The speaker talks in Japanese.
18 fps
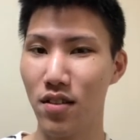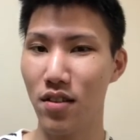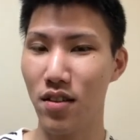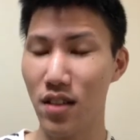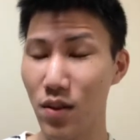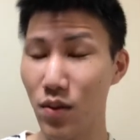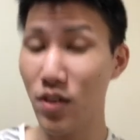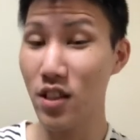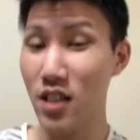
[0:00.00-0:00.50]

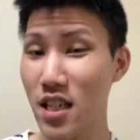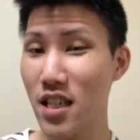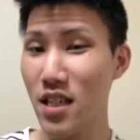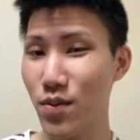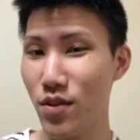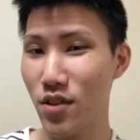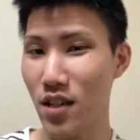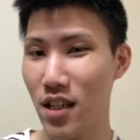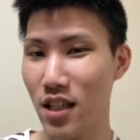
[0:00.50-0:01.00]
手ち花火の
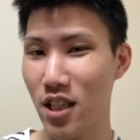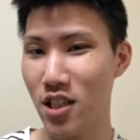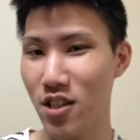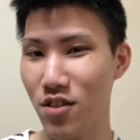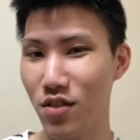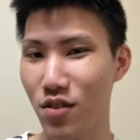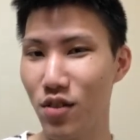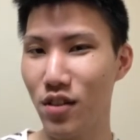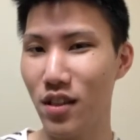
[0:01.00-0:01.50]
話の
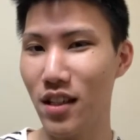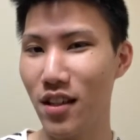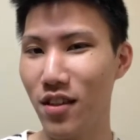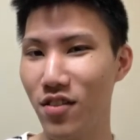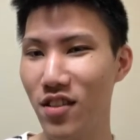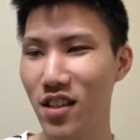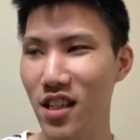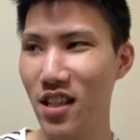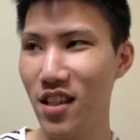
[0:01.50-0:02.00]
動画なの
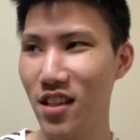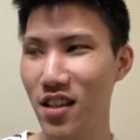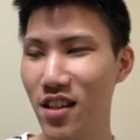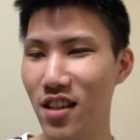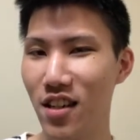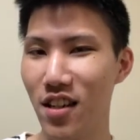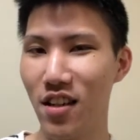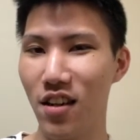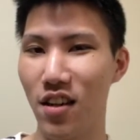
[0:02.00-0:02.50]
に
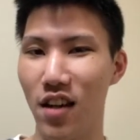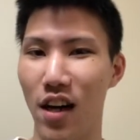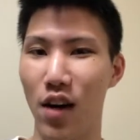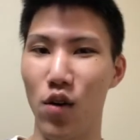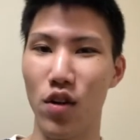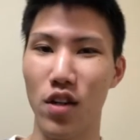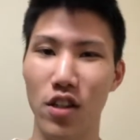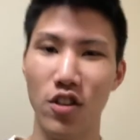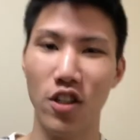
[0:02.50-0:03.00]
あ他
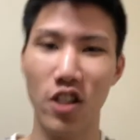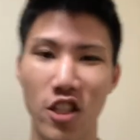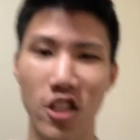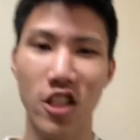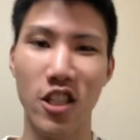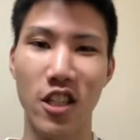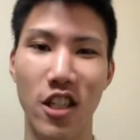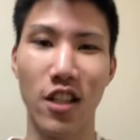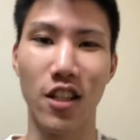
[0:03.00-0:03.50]
の話し
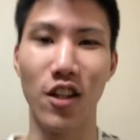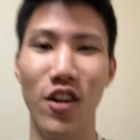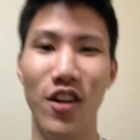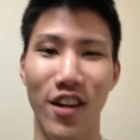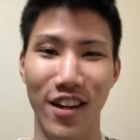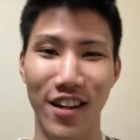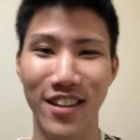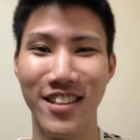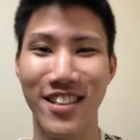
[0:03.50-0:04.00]
ちゃったわっ
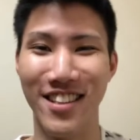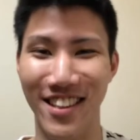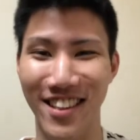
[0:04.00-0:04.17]
て